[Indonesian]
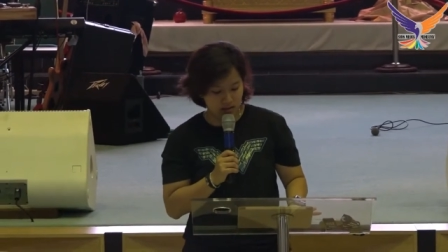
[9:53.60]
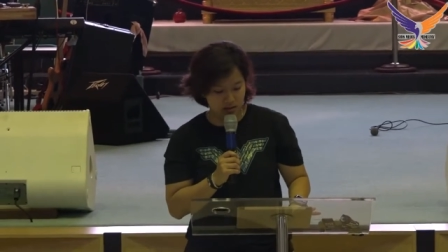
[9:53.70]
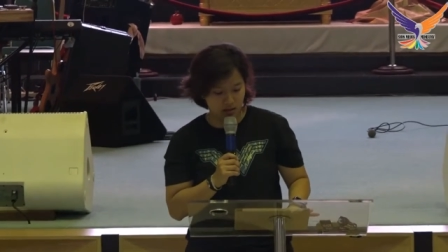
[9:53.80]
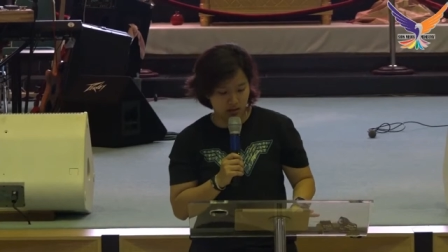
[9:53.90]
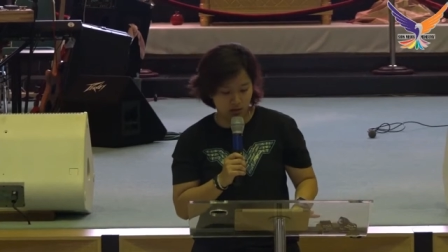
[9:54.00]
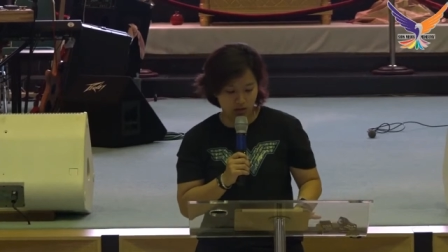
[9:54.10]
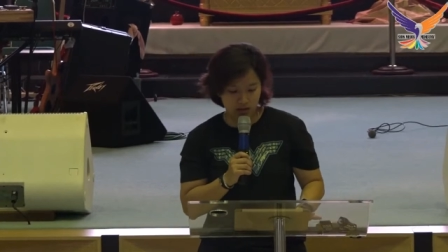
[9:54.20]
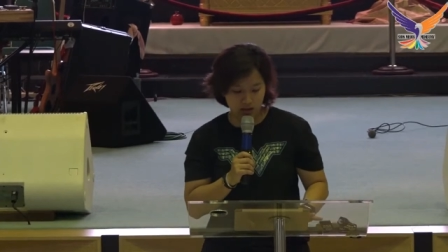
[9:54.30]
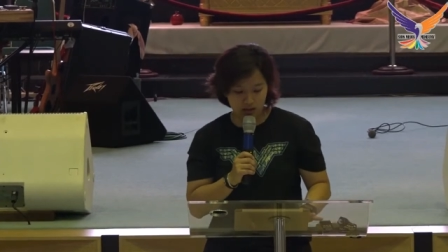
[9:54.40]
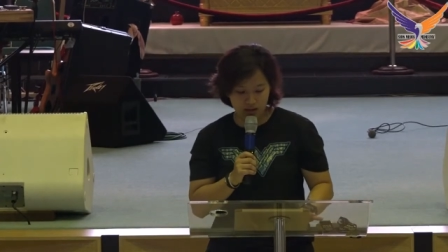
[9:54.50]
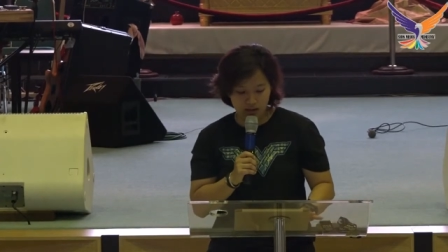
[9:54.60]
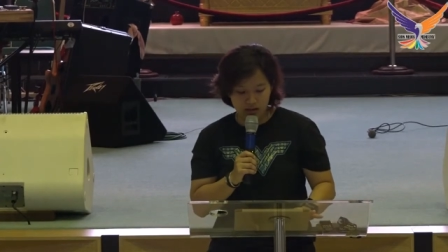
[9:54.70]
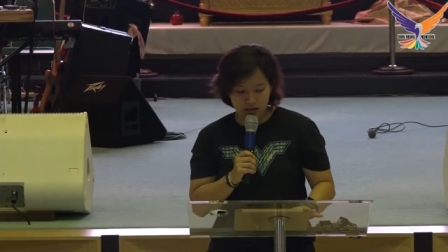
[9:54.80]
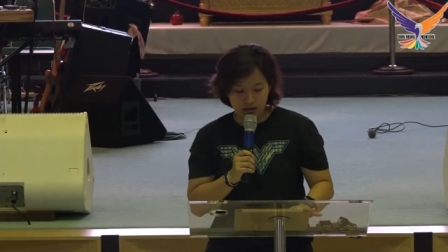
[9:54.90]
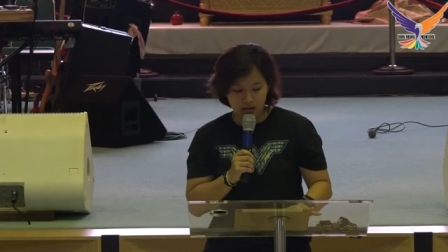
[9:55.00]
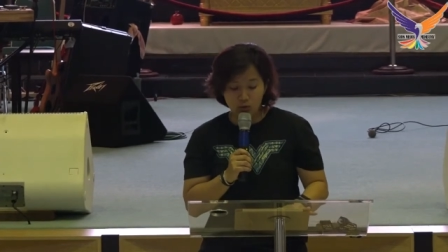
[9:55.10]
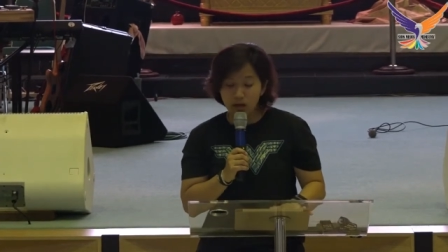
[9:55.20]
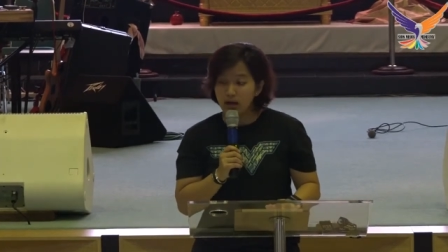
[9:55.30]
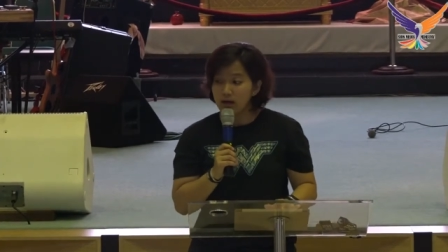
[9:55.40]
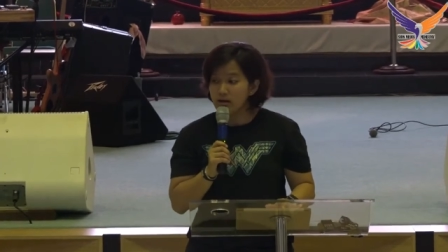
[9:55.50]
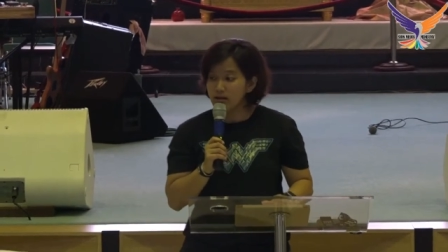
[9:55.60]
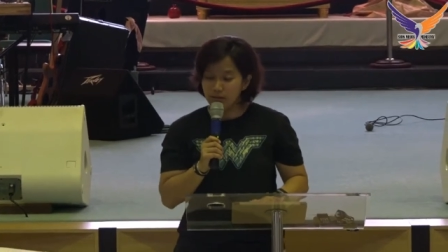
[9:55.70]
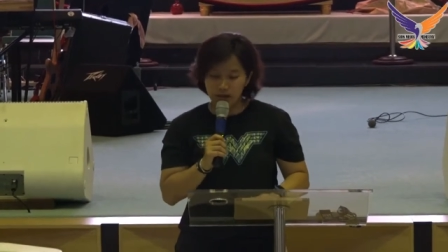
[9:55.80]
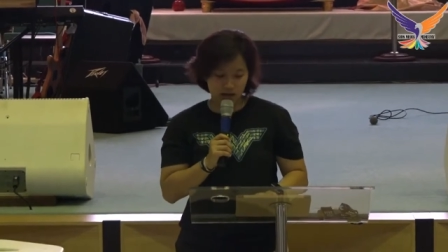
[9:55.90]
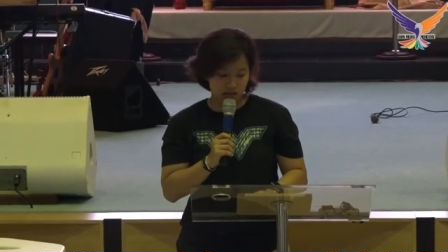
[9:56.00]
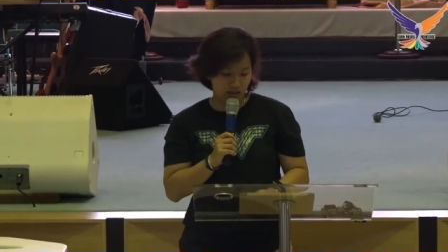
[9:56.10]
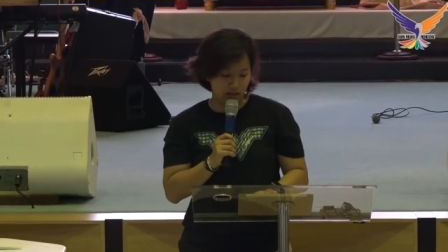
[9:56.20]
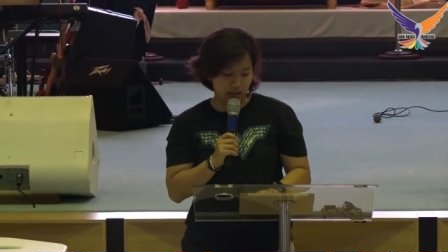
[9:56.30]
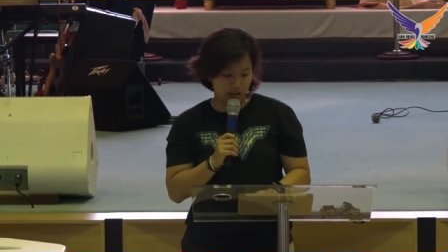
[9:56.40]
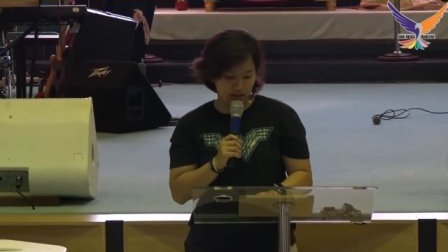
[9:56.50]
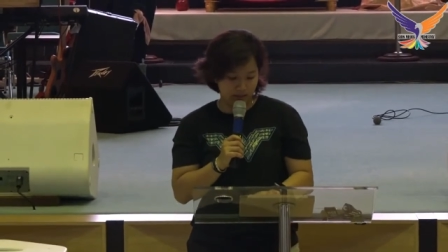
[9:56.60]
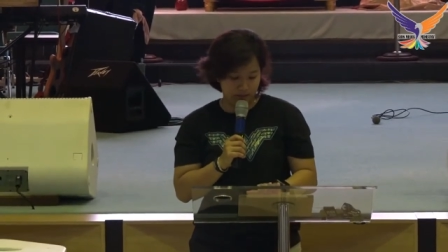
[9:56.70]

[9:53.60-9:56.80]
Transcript: dari Roh Allah. Itu yang akan kita bahas hari ini.